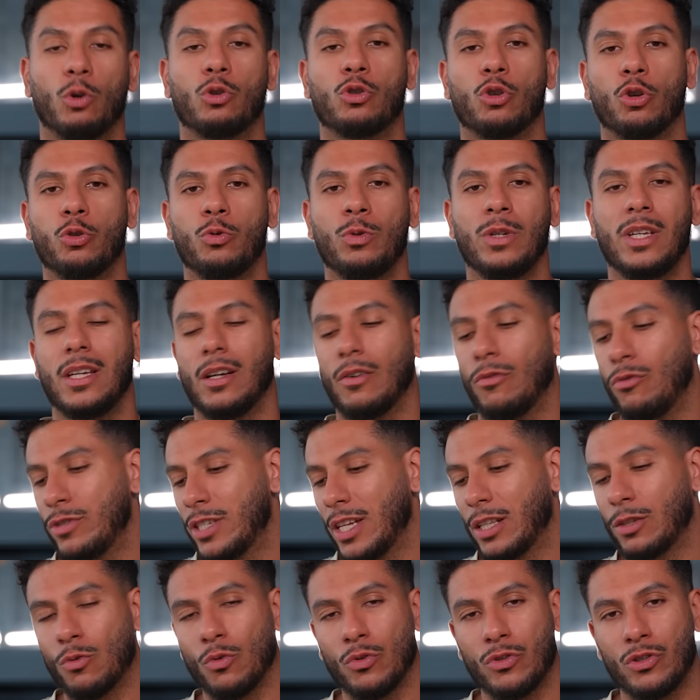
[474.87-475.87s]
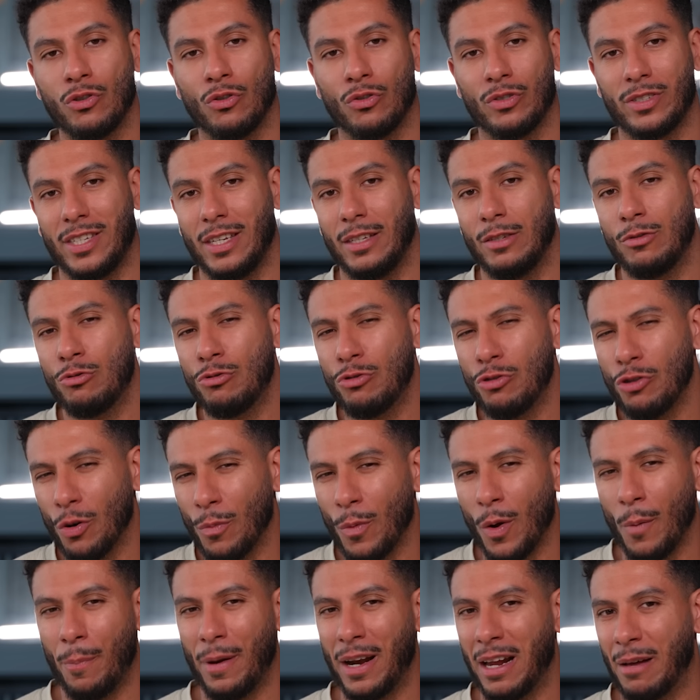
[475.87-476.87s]
Aujourd'hui, vous êtes conscient que c'est
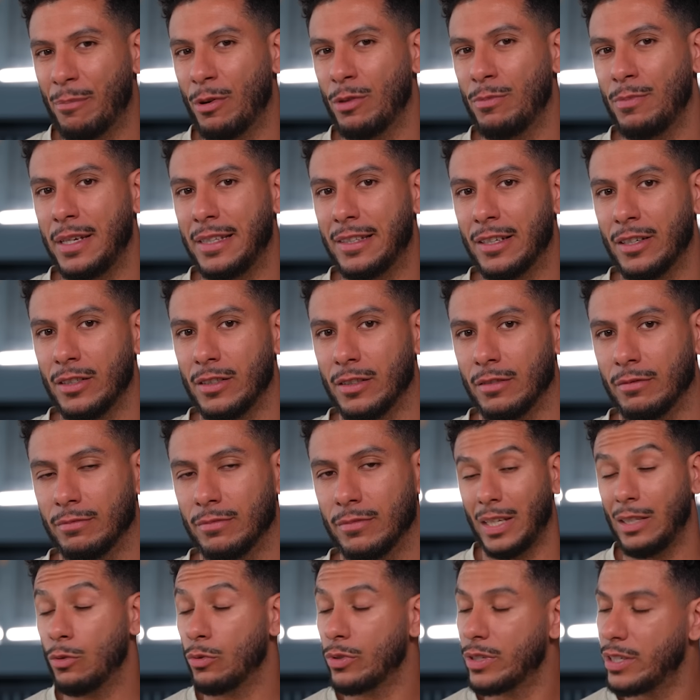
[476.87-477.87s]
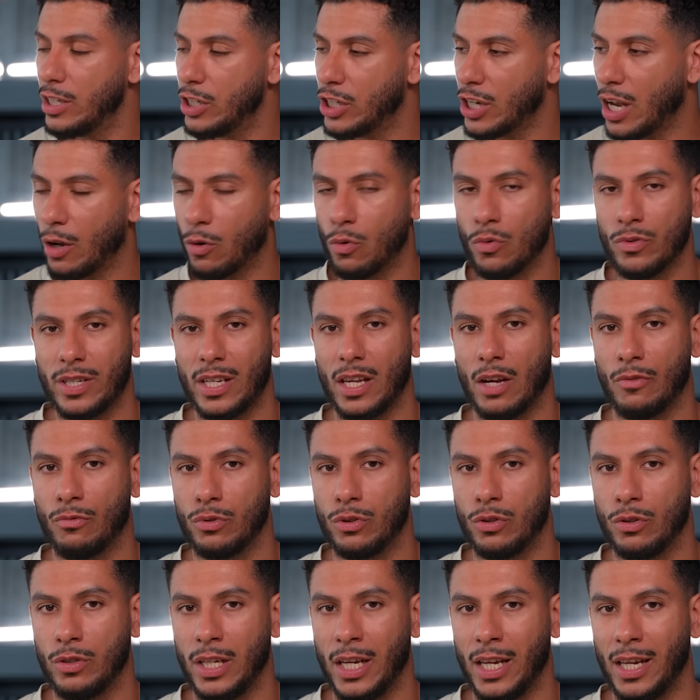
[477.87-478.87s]
sûrement pas la bonne méthode. Et donc, si j'ai un conseil à vous
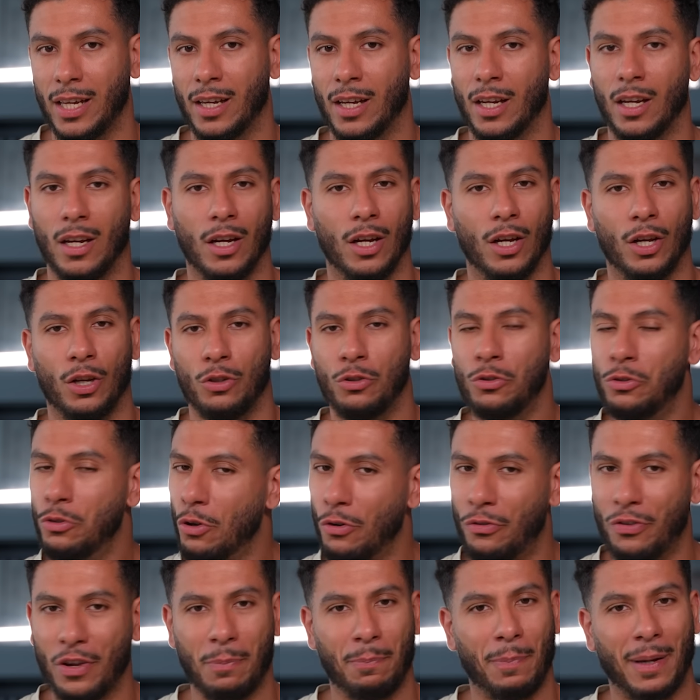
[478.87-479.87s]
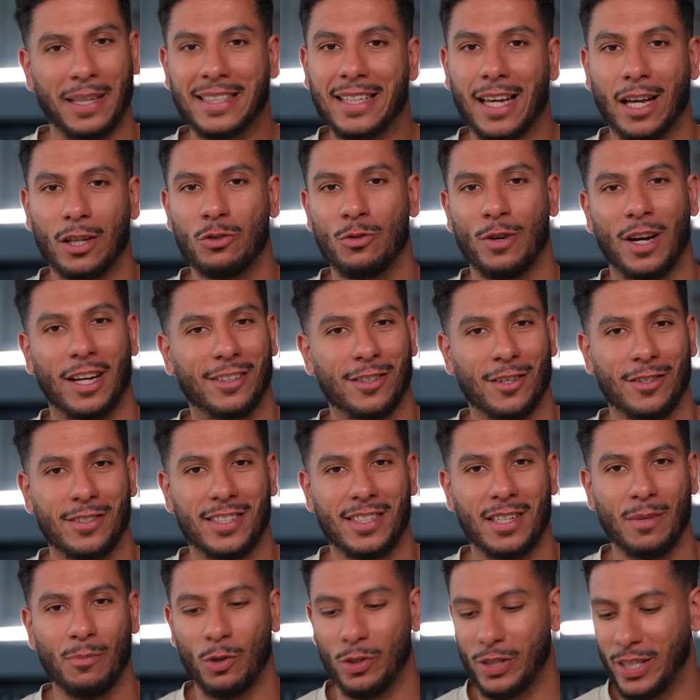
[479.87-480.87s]
donner, ne faites pas de cardio à
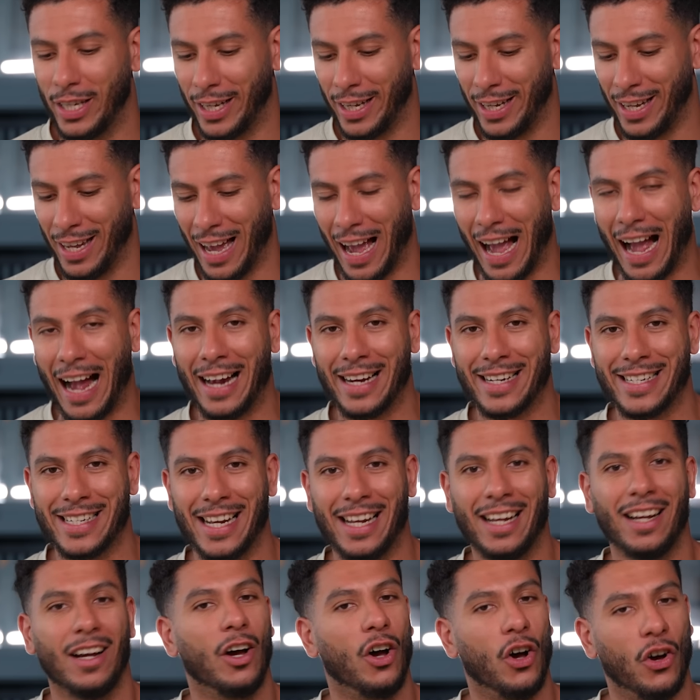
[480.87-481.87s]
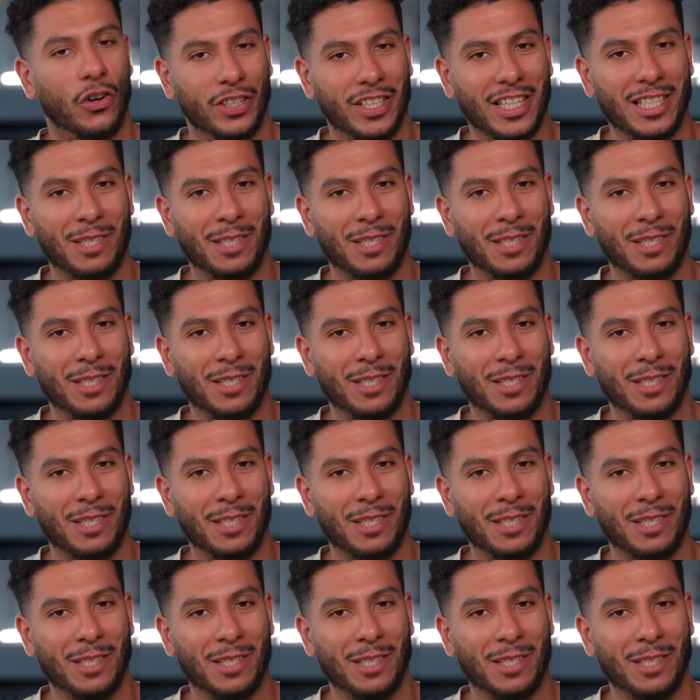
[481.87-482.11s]
intensité modérée à jeun en